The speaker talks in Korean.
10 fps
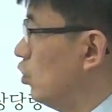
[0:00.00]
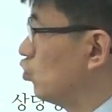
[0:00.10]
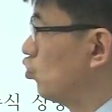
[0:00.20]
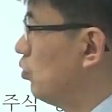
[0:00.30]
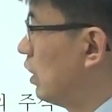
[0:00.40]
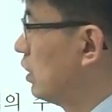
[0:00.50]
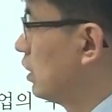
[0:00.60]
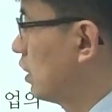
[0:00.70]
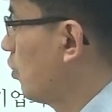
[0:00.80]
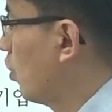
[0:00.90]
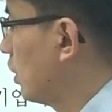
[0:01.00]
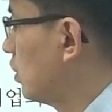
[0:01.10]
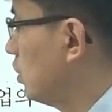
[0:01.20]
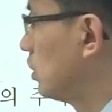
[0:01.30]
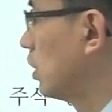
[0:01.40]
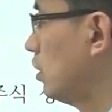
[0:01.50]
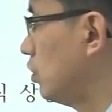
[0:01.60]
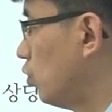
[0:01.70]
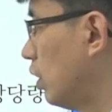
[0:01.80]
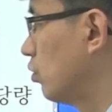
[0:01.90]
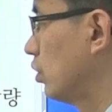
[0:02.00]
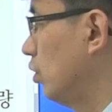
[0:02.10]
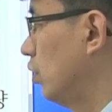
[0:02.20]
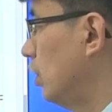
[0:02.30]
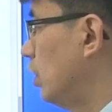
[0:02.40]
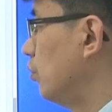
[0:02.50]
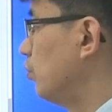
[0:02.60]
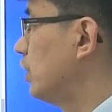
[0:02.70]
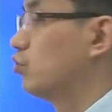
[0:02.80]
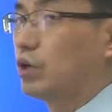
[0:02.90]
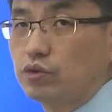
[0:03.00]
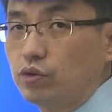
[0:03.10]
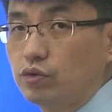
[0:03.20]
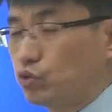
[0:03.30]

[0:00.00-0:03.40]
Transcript: 주말이나 새벽 같은 시간을 이용하고요. 미국에서는